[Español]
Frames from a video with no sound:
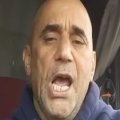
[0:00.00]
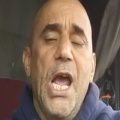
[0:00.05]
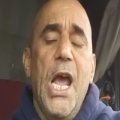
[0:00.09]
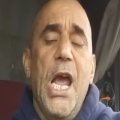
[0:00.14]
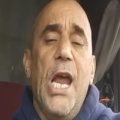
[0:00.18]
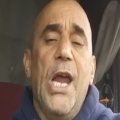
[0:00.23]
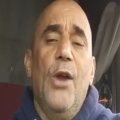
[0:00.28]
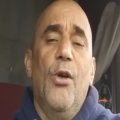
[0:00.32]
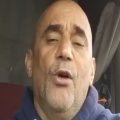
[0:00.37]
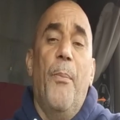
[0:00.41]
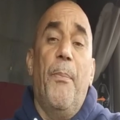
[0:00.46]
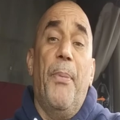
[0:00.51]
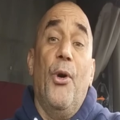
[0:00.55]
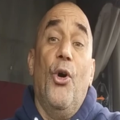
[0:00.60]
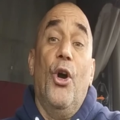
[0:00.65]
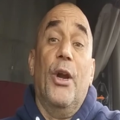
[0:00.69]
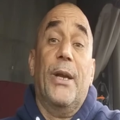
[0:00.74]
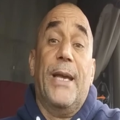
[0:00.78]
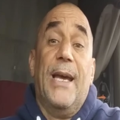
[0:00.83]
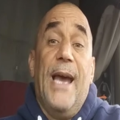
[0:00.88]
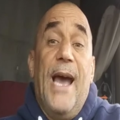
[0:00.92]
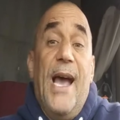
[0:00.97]
y lo
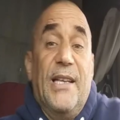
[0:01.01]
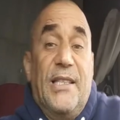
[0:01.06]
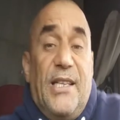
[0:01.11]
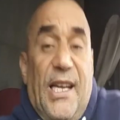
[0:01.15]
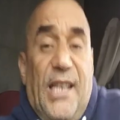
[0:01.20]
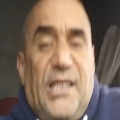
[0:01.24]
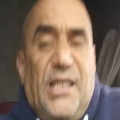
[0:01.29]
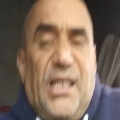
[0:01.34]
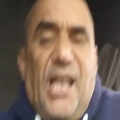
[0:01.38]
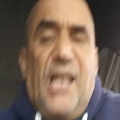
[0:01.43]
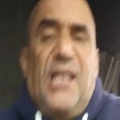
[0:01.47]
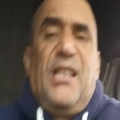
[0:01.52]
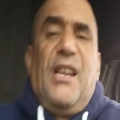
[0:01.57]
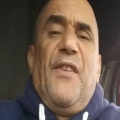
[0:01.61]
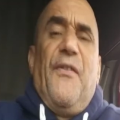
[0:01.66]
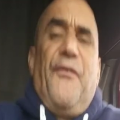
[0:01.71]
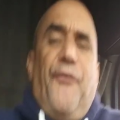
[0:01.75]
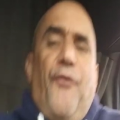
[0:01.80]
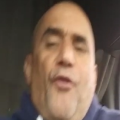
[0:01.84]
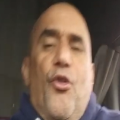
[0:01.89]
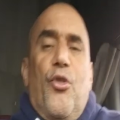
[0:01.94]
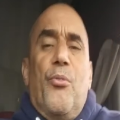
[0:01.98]
peor que hace es
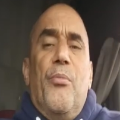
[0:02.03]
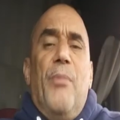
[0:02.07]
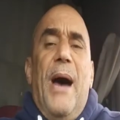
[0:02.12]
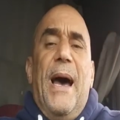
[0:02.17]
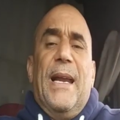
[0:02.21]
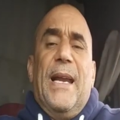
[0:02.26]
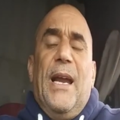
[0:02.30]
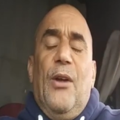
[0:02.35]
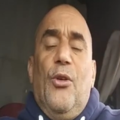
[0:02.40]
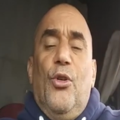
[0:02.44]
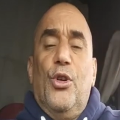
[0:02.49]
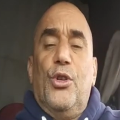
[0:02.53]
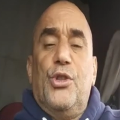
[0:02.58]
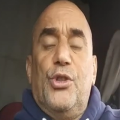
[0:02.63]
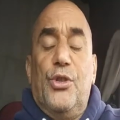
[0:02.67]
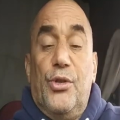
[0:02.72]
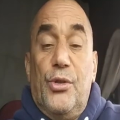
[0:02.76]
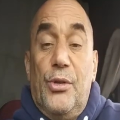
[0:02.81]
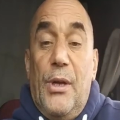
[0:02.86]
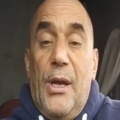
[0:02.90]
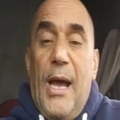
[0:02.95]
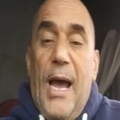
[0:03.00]
desinformar a
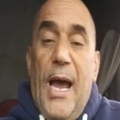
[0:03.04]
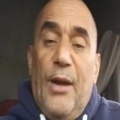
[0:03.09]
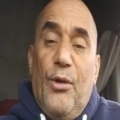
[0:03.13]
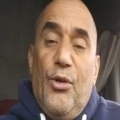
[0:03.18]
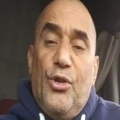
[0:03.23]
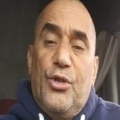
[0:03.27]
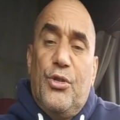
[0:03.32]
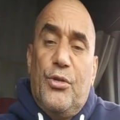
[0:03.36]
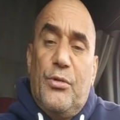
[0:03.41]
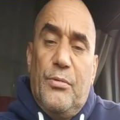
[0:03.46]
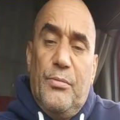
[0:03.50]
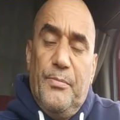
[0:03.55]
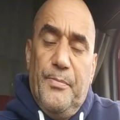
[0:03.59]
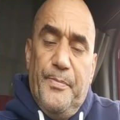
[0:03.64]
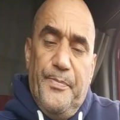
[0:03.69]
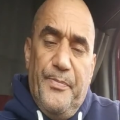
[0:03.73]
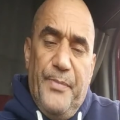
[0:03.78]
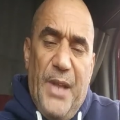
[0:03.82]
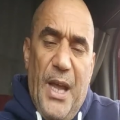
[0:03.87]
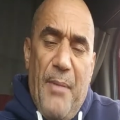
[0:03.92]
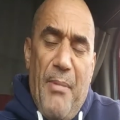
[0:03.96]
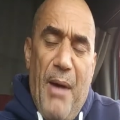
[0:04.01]
los, a los
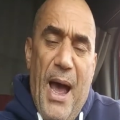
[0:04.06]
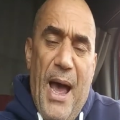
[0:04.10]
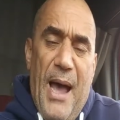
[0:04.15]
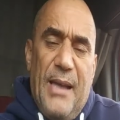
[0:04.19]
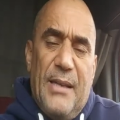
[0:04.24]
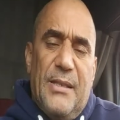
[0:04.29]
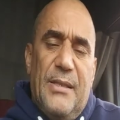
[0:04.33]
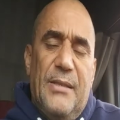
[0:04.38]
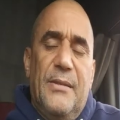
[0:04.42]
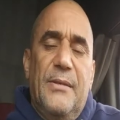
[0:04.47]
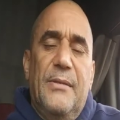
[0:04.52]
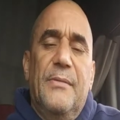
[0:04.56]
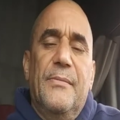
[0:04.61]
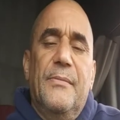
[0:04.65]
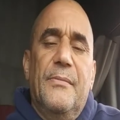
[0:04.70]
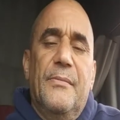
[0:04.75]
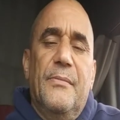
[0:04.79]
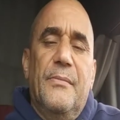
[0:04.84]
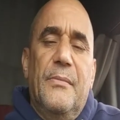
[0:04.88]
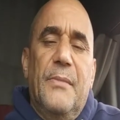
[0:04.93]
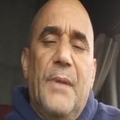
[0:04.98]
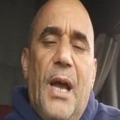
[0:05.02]
demás,
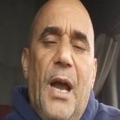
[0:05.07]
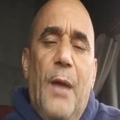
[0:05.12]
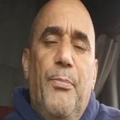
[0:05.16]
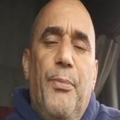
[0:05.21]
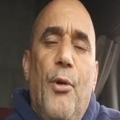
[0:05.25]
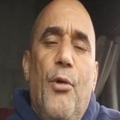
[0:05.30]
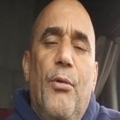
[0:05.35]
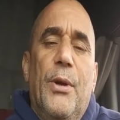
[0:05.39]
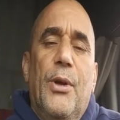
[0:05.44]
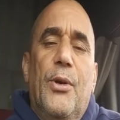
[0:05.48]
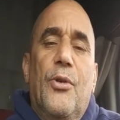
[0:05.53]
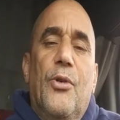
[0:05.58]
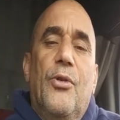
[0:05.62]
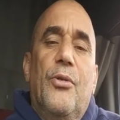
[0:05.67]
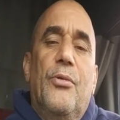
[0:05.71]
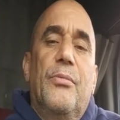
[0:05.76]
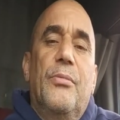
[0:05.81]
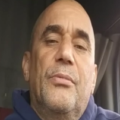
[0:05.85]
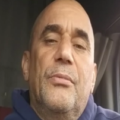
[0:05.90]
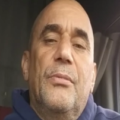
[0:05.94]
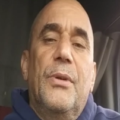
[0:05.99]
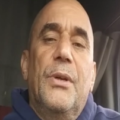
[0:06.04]
al
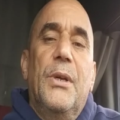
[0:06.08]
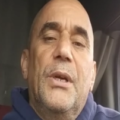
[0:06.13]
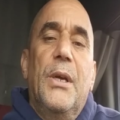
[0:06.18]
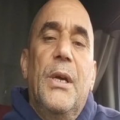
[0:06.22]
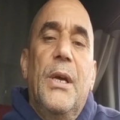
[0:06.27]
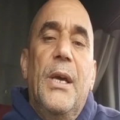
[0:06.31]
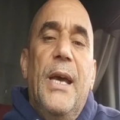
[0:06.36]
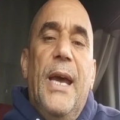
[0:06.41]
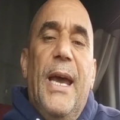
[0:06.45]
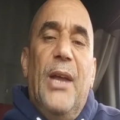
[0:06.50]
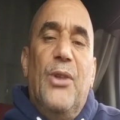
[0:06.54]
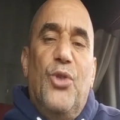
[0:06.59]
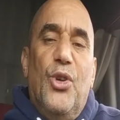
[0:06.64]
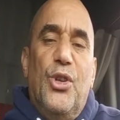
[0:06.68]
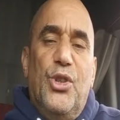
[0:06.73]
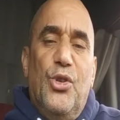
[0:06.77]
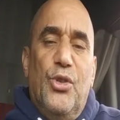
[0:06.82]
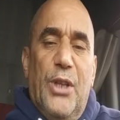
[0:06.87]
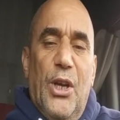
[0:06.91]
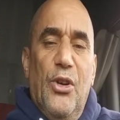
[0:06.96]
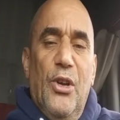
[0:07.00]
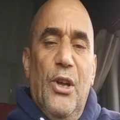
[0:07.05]
público, entonces
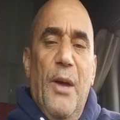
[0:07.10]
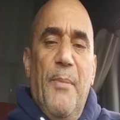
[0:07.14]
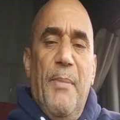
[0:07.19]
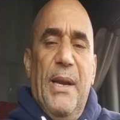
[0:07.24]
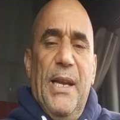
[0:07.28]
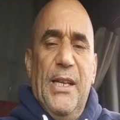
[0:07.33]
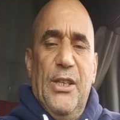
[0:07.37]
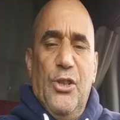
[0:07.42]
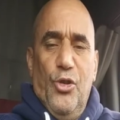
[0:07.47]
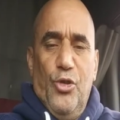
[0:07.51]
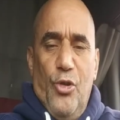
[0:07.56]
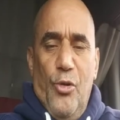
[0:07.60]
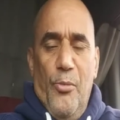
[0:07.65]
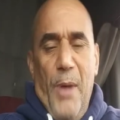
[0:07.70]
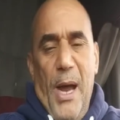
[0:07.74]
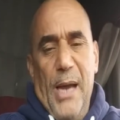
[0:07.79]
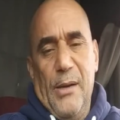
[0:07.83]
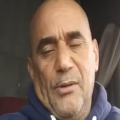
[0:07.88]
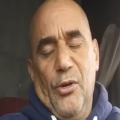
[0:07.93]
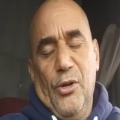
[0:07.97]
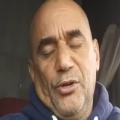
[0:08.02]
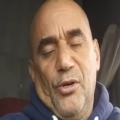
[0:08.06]
usted no se merece otro,
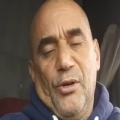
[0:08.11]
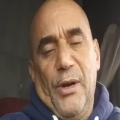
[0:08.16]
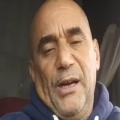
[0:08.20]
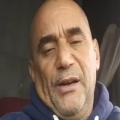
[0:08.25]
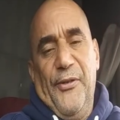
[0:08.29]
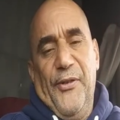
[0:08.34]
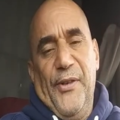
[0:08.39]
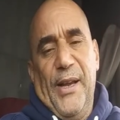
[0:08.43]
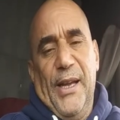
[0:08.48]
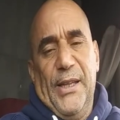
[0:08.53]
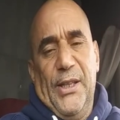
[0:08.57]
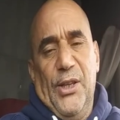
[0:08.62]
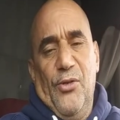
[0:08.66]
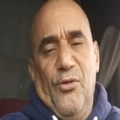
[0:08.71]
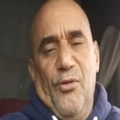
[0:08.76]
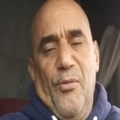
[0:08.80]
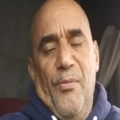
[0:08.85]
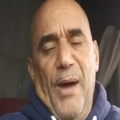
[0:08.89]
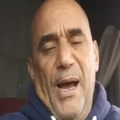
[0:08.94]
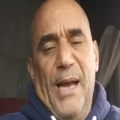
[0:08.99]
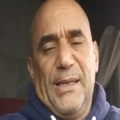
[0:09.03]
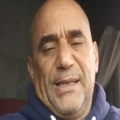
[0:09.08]
otro calificativo
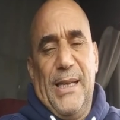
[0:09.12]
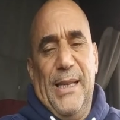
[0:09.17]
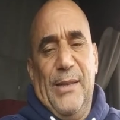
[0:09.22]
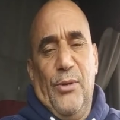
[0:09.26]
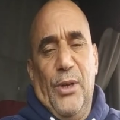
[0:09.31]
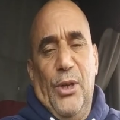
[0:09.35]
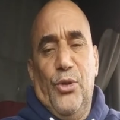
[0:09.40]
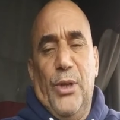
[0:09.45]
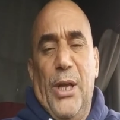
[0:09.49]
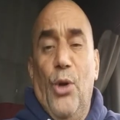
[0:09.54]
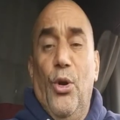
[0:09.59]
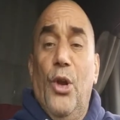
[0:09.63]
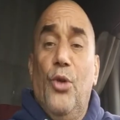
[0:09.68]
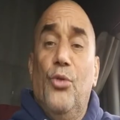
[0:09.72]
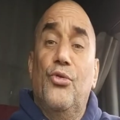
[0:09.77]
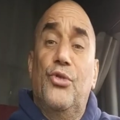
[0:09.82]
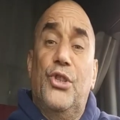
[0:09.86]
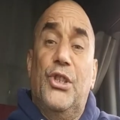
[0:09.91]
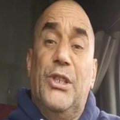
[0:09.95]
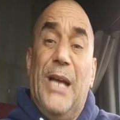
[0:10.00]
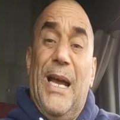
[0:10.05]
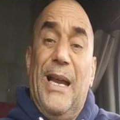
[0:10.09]
más que, usted es
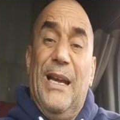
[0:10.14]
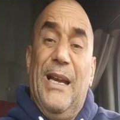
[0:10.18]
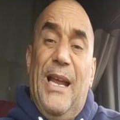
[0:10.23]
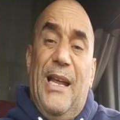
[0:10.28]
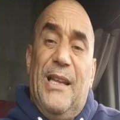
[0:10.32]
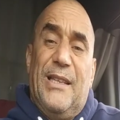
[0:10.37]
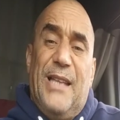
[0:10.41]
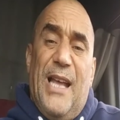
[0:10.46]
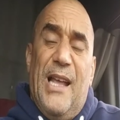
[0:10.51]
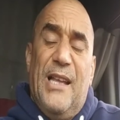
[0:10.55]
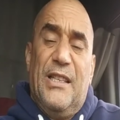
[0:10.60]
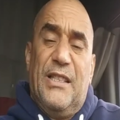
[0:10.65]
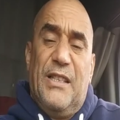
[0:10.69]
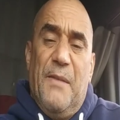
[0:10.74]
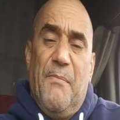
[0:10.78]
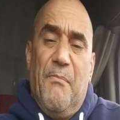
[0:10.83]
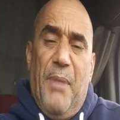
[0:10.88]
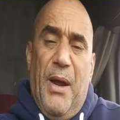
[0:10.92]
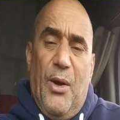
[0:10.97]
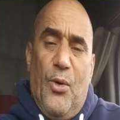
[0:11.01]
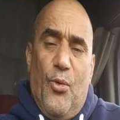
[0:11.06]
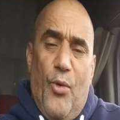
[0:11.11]
un charlatán, sin
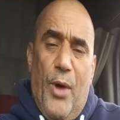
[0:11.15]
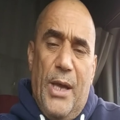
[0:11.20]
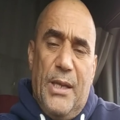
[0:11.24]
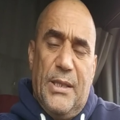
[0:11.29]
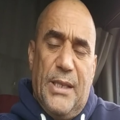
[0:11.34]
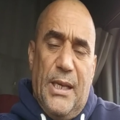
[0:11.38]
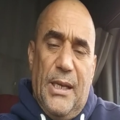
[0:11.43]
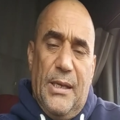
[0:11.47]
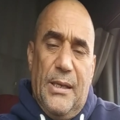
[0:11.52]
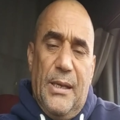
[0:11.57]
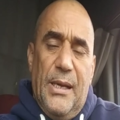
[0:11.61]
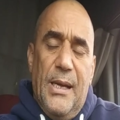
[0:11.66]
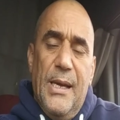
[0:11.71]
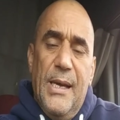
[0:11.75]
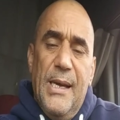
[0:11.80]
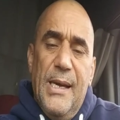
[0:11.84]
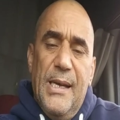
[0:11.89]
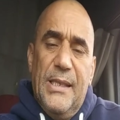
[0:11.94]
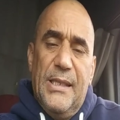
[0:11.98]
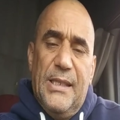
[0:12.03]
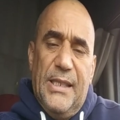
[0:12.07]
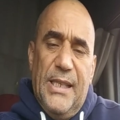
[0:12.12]
vergüenza,
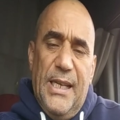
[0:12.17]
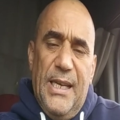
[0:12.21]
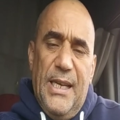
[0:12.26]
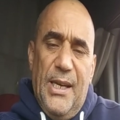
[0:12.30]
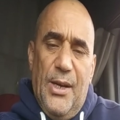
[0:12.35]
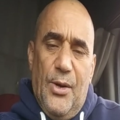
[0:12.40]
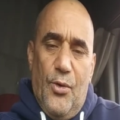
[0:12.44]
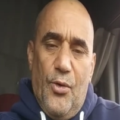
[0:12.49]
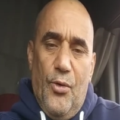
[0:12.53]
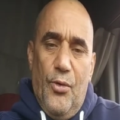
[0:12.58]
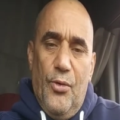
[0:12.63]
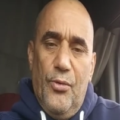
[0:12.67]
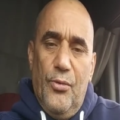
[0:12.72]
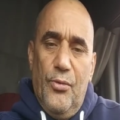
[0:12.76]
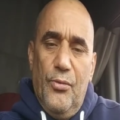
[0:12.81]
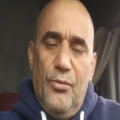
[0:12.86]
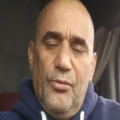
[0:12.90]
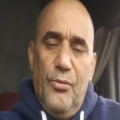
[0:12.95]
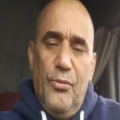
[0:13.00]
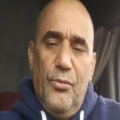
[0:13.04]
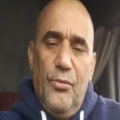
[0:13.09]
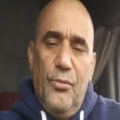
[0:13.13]
cínico,
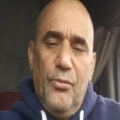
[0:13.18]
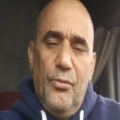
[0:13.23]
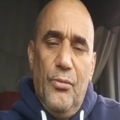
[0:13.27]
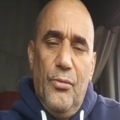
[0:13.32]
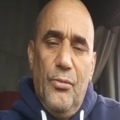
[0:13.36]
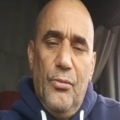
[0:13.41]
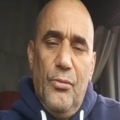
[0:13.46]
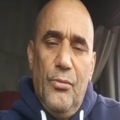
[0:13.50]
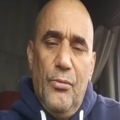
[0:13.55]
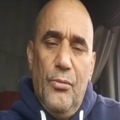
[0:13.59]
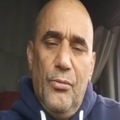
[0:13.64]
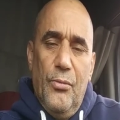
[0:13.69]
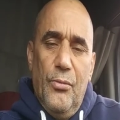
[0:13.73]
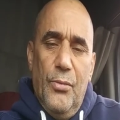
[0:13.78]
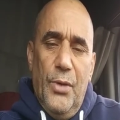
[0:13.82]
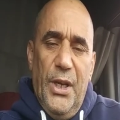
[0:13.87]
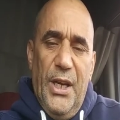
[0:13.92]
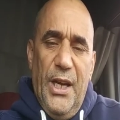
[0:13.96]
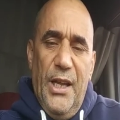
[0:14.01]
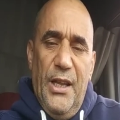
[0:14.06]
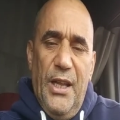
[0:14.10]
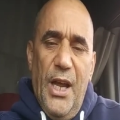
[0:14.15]

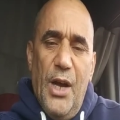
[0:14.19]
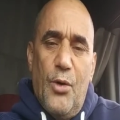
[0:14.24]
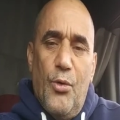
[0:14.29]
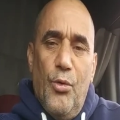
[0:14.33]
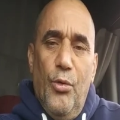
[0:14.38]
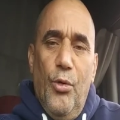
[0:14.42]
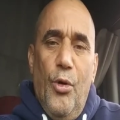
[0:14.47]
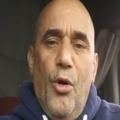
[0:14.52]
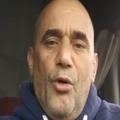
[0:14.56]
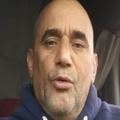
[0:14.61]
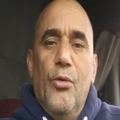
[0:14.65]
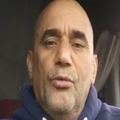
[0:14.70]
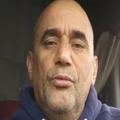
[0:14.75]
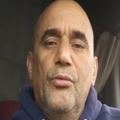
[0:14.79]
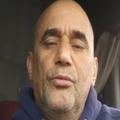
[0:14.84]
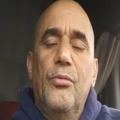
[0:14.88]
ridículo